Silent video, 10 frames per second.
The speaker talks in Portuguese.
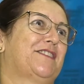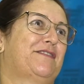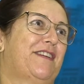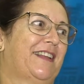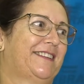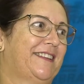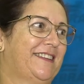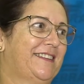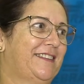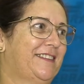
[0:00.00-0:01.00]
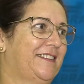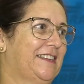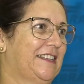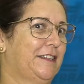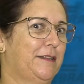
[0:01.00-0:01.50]
A gente fala de, de,
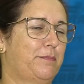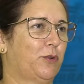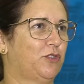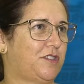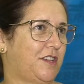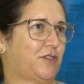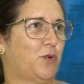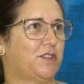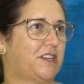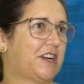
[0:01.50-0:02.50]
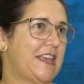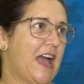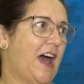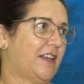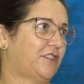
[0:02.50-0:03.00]
de produzir as coisas, de
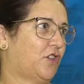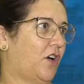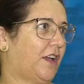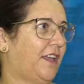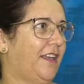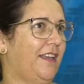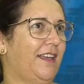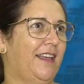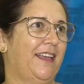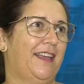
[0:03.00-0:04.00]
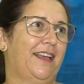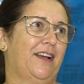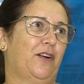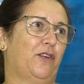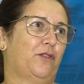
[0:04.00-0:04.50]
criar, só que
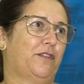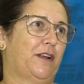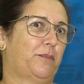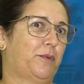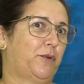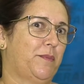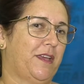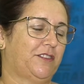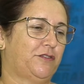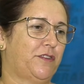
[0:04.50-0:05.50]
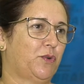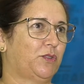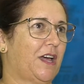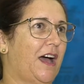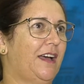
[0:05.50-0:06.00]
eu falo por mim, a
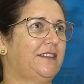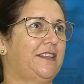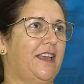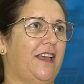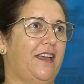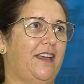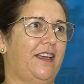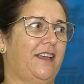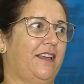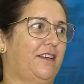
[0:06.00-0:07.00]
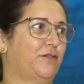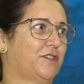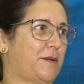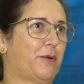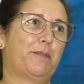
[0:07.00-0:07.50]
dificuldade é
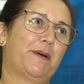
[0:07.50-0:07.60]
você pôr